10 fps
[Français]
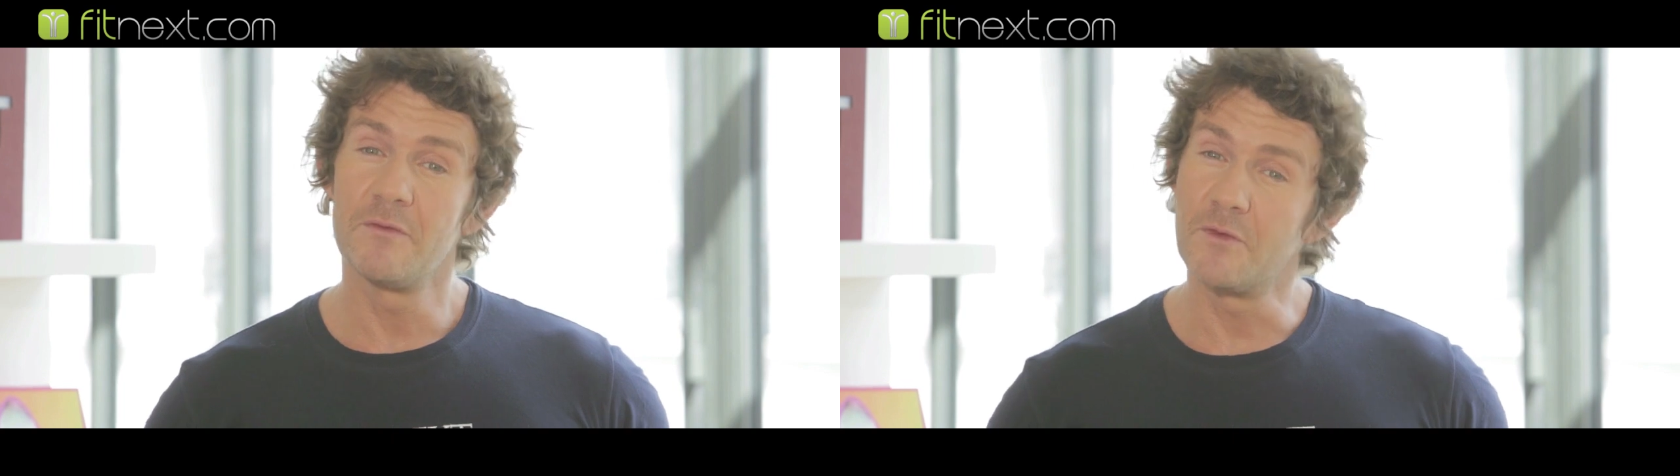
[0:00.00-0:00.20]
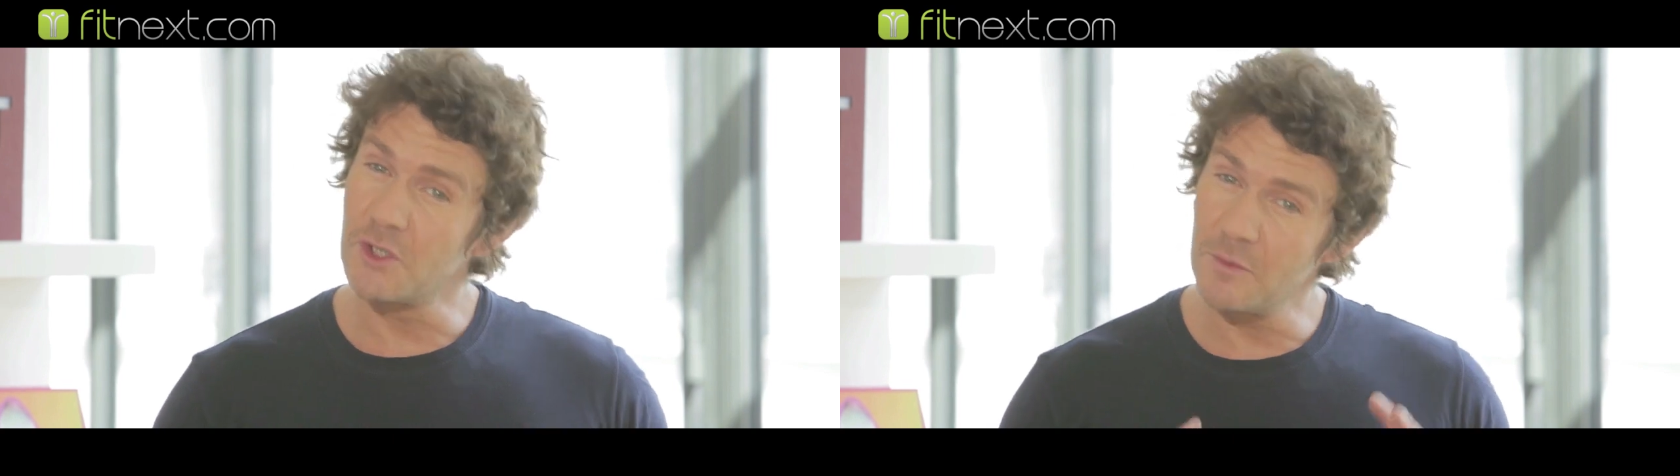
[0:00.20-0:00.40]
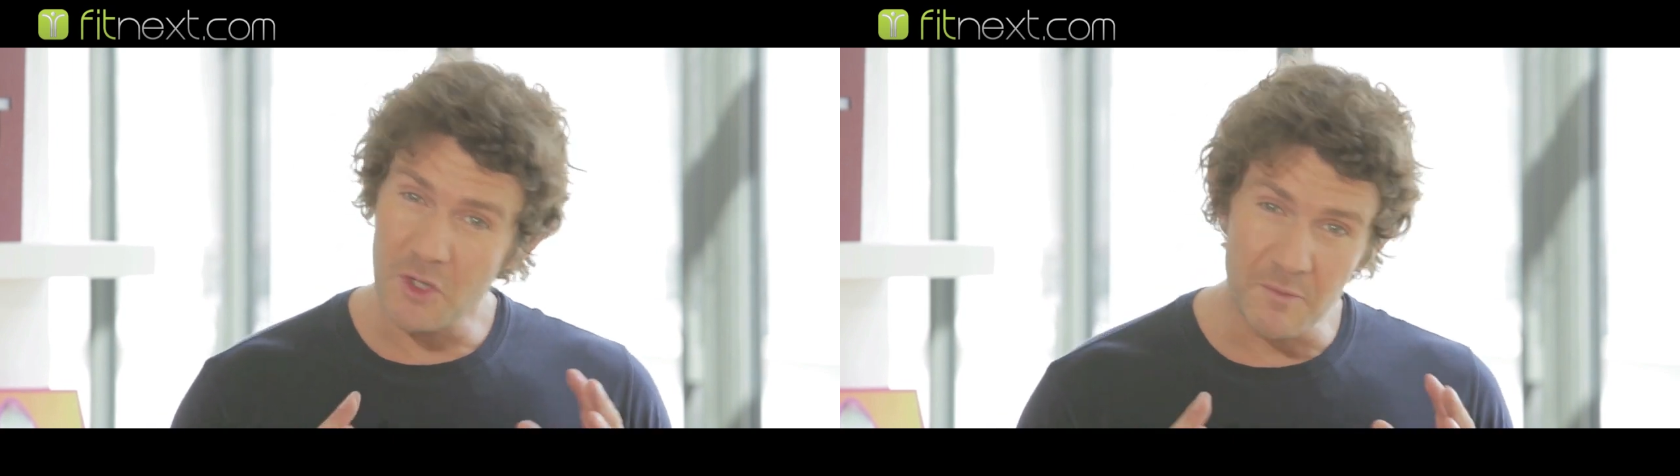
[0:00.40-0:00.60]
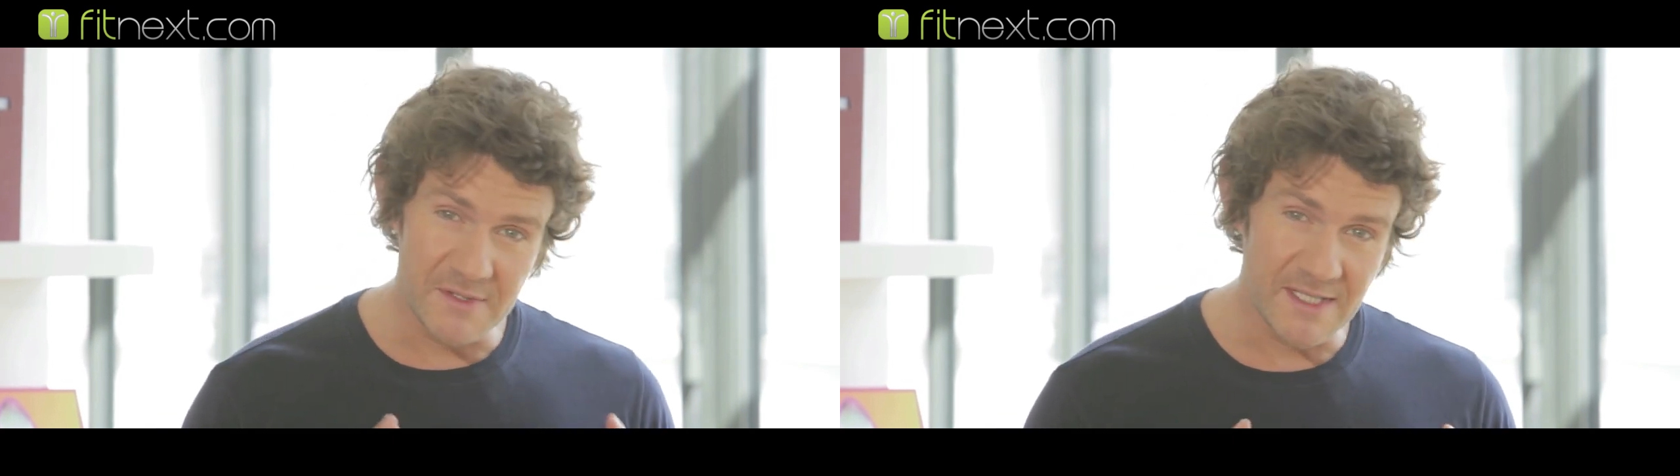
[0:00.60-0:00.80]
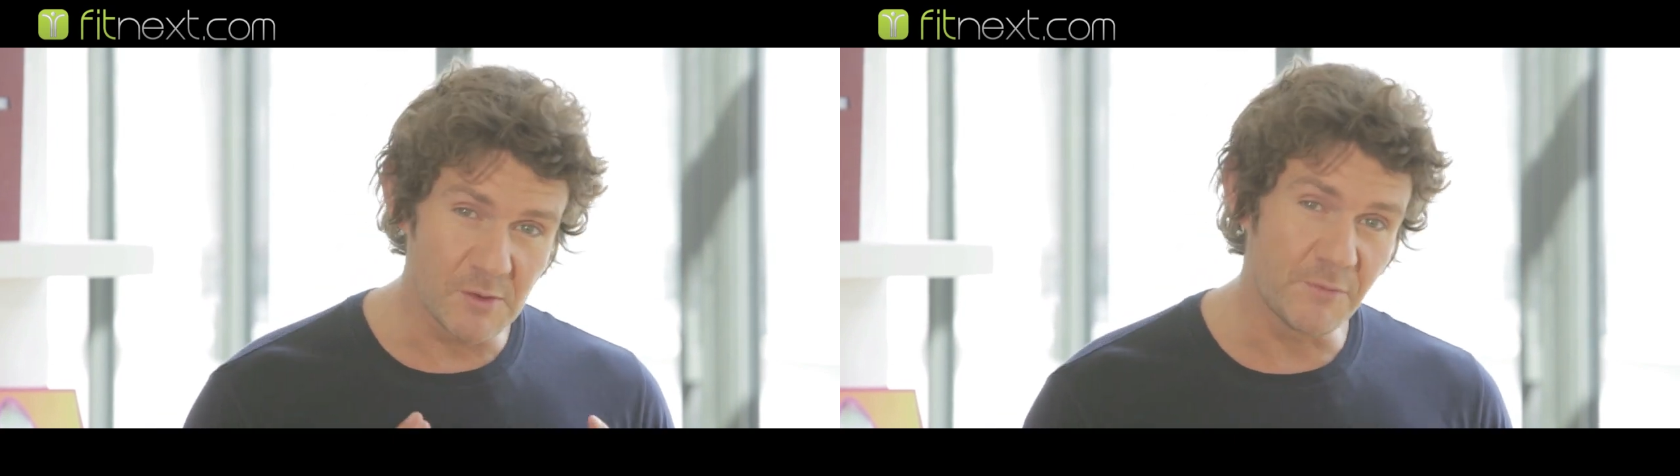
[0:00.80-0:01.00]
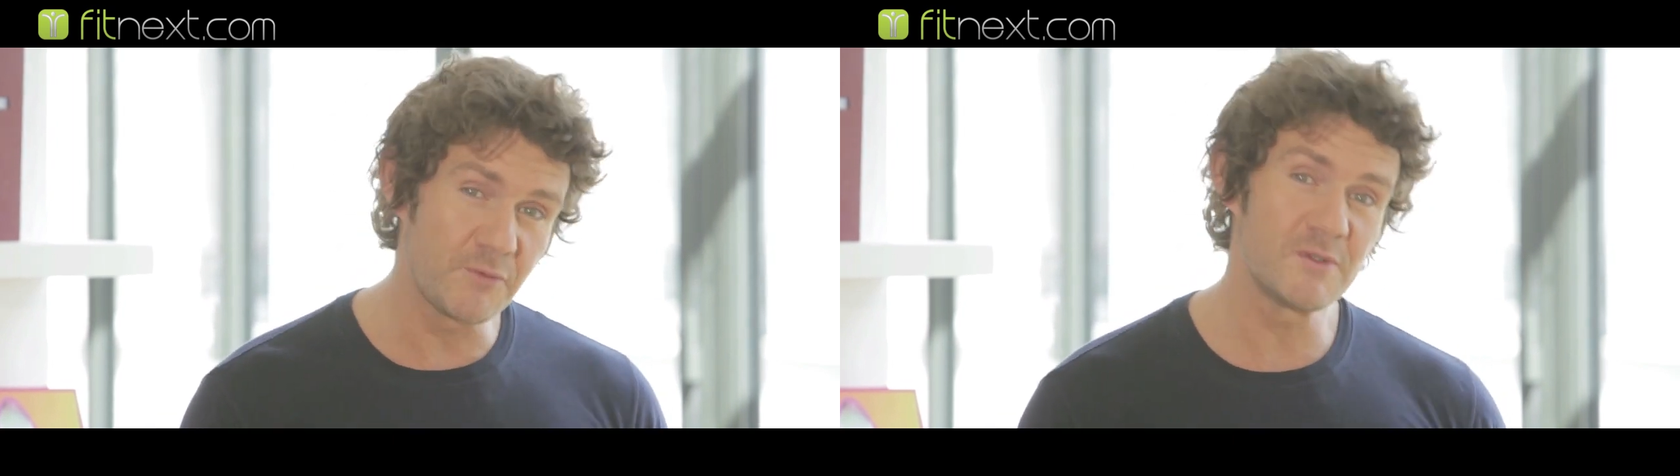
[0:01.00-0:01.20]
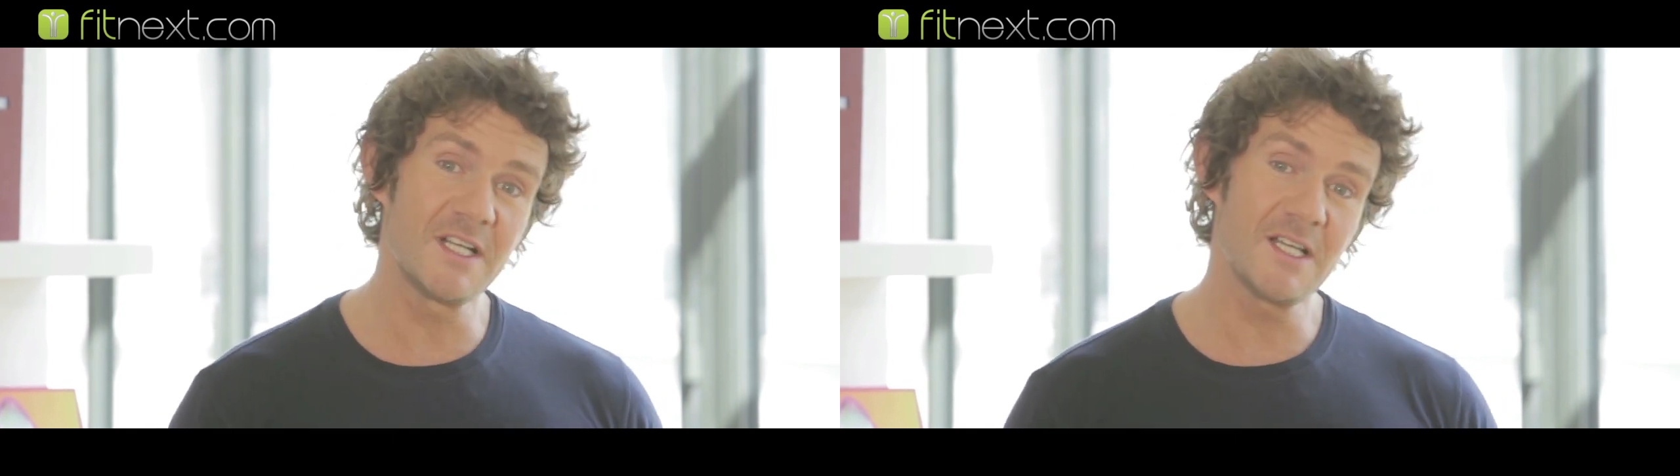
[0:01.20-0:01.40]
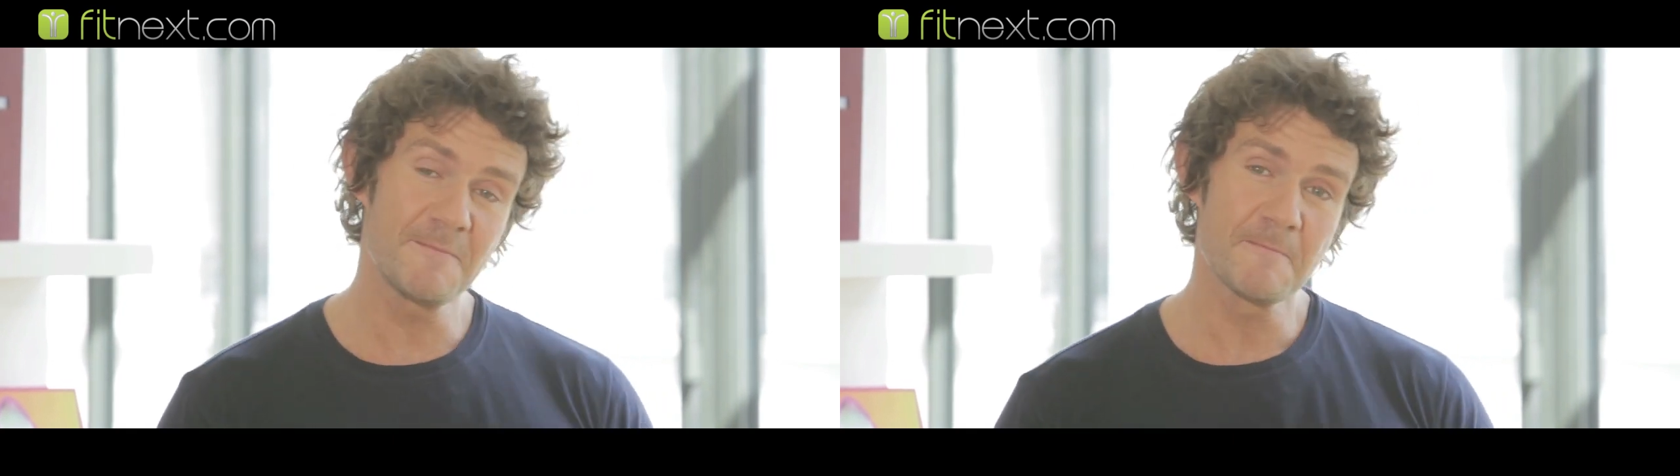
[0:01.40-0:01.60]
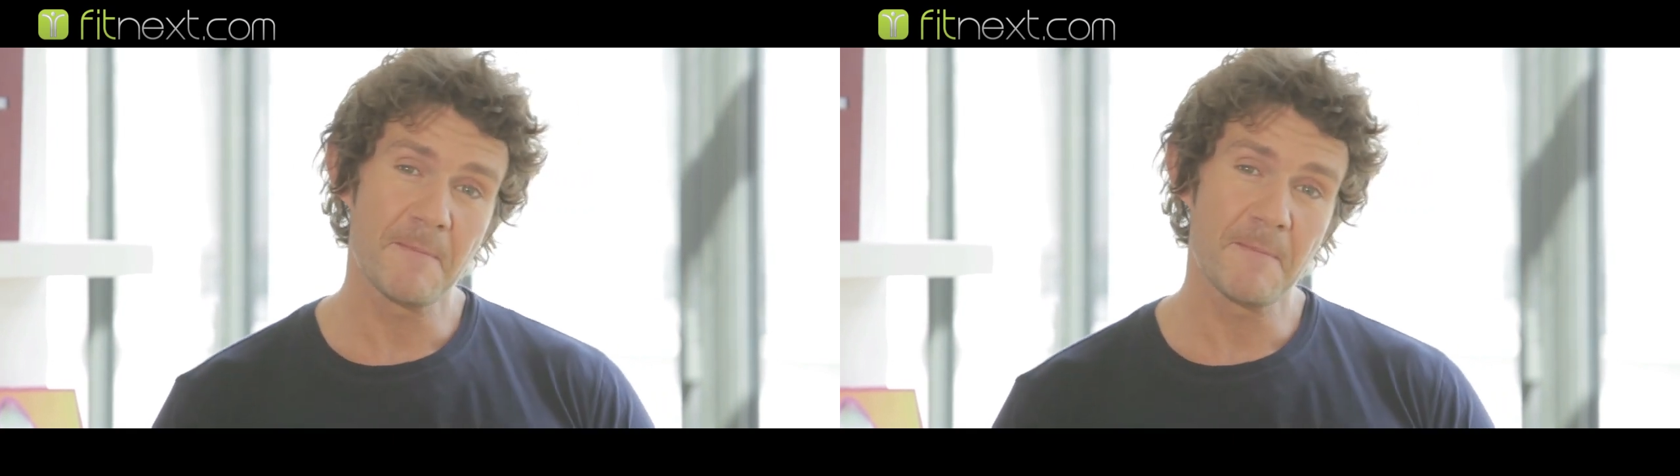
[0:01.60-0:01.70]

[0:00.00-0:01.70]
vos jambes commencent à se fuseler